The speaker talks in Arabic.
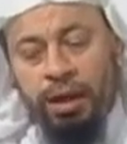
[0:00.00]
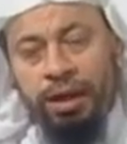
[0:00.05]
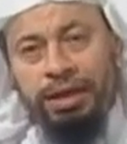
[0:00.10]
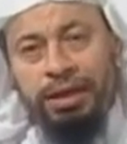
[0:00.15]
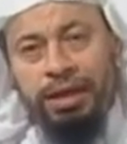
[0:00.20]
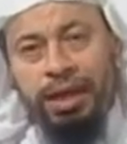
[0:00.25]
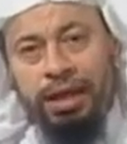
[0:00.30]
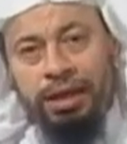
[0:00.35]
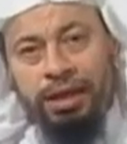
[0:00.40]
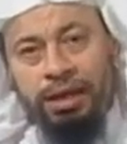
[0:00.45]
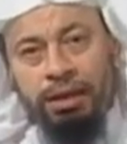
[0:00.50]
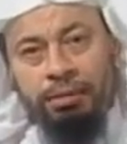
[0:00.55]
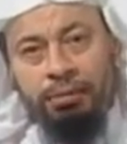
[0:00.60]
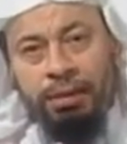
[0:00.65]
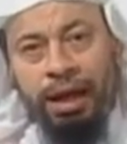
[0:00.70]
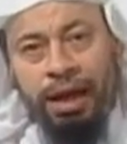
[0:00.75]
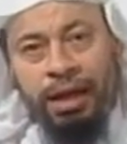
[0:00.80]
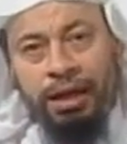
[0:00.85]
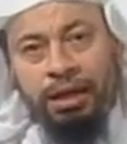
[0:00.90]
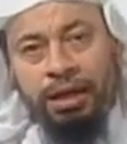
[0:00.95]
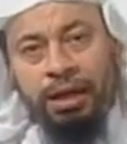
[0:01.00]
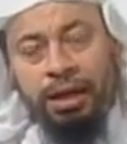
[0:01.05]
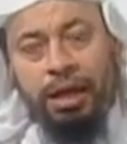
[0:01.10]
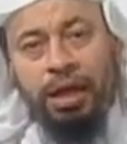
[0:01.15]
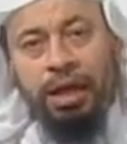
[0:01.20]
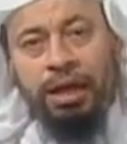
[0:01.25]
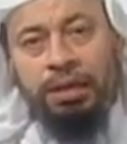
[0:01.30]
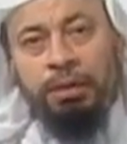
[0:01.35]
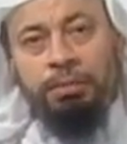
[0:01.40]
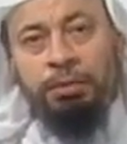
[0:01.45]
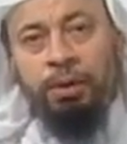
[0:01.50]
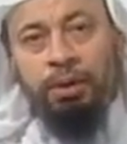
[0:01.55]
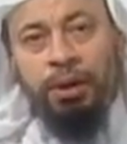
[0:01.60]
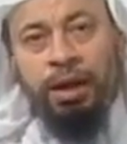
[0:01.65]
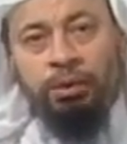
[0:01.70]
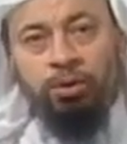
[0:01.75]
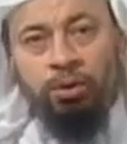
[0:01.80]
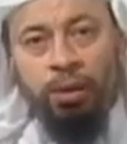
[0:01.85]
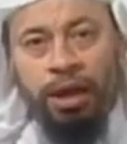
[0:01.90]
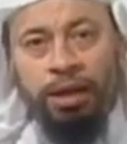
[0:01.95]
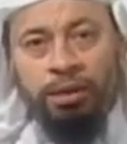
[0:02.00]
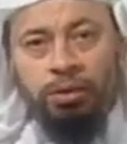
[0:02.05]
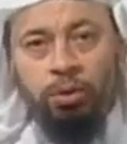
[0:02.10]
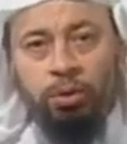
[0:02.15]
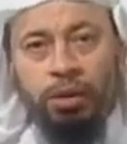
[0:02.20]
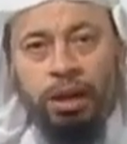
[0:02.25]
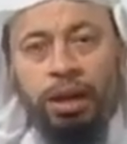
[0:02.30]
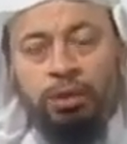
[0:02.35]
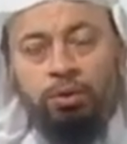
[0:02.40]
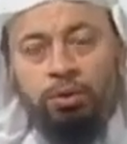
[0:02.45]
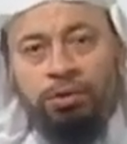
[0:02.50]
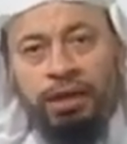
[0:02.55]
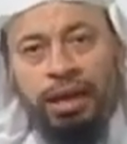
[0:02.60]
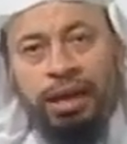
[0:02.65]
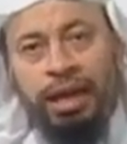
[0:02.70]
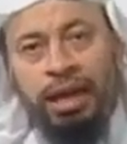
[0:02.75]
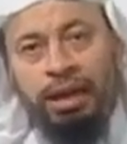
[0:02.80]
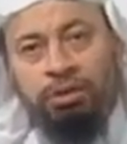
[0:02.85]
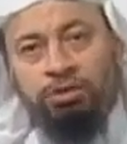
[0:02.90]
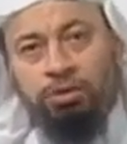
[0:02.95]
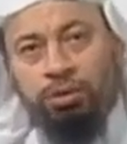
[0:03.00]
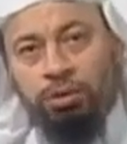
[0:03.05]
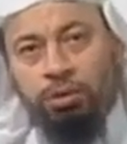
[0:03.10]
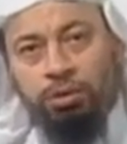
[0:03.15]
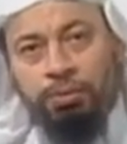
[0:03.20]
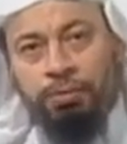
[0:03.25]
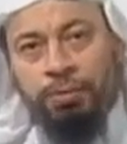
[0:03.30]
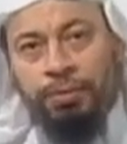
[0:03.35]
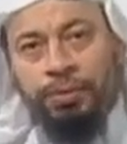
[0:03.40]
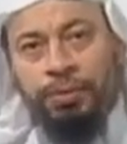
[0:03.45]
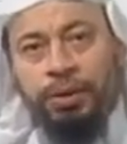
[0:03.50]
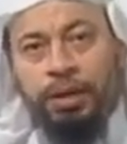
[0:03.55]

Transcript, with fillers: تهي للمعارك القادمة ولا تعد ولا تسلح الشعوب